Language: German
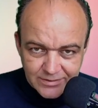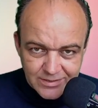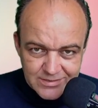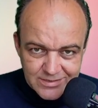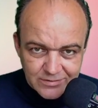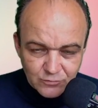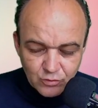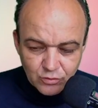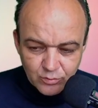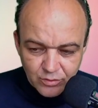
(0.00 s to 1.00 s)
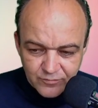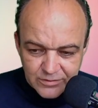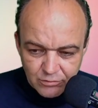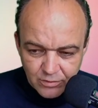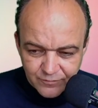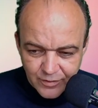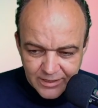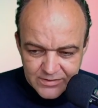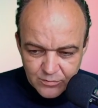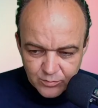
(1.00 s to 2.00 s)
Das geht nur über
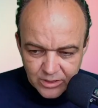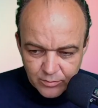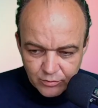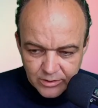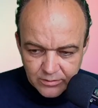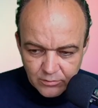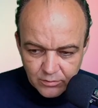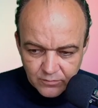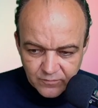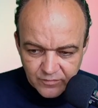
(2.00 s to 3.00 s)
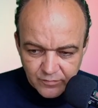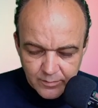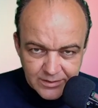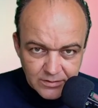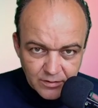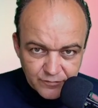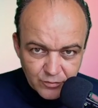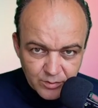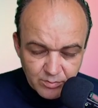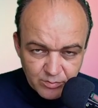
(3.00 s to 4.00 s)
Videokonferenzumgebungen und wir verwenden dafür
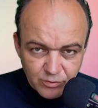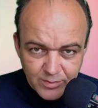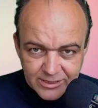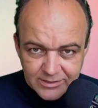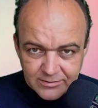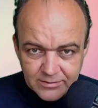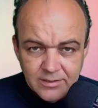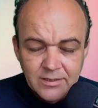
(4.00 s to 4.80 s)
BigBlueButton,